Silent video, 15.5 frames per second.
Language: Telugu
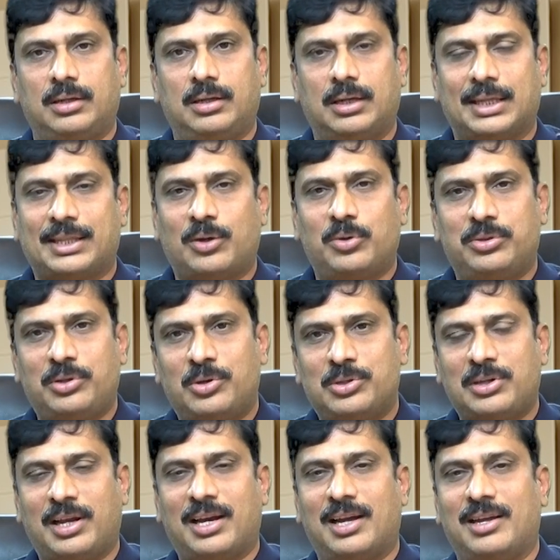గత కొద్ది
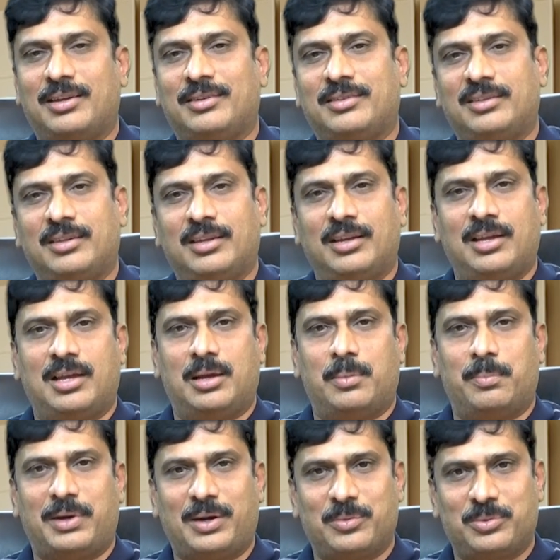రోజులుగా
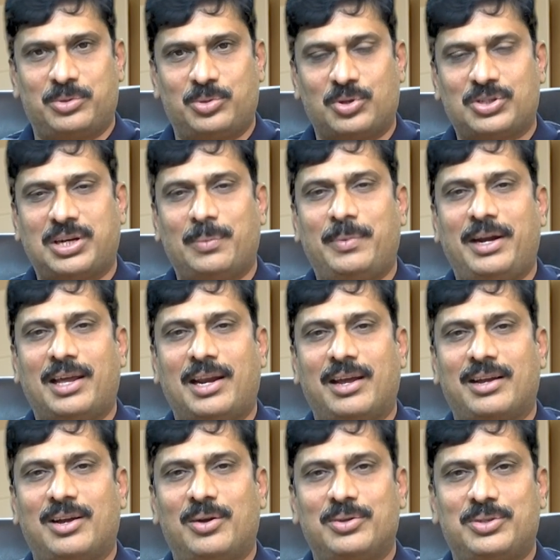మనం సోషల్ మీడియాలో
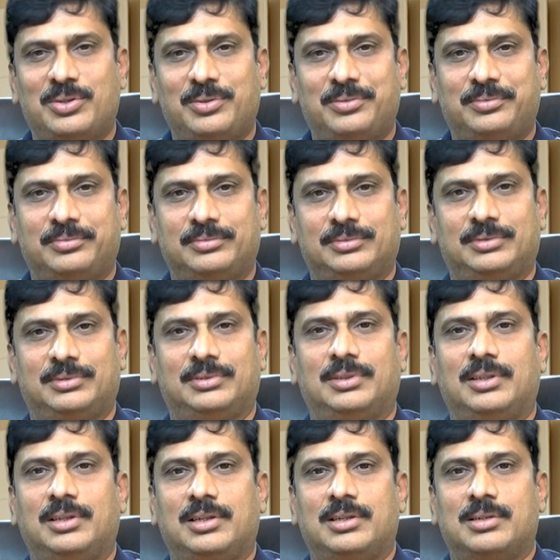కావచ్చు
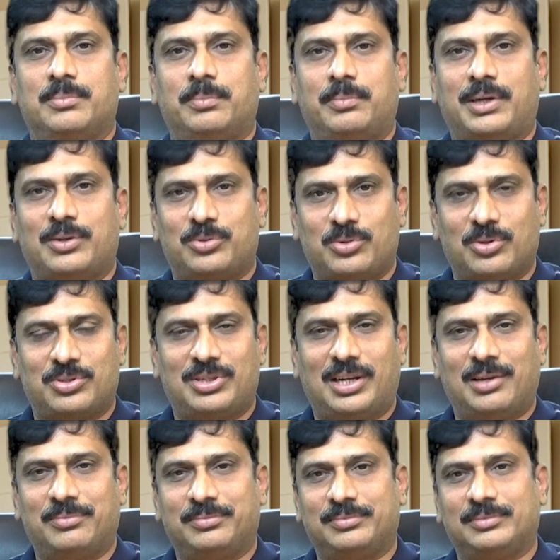మనం
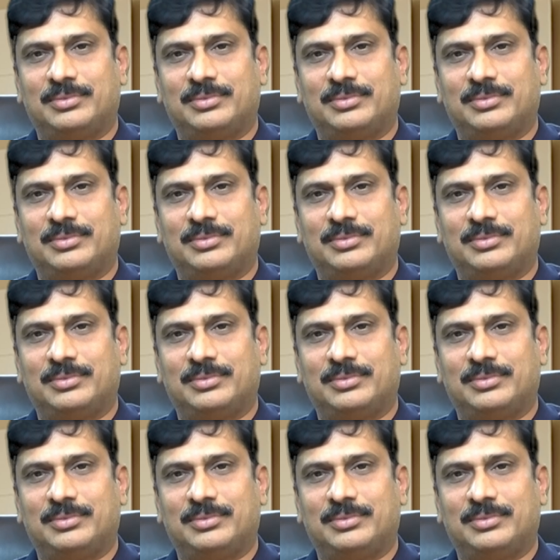చూస్తున్నాం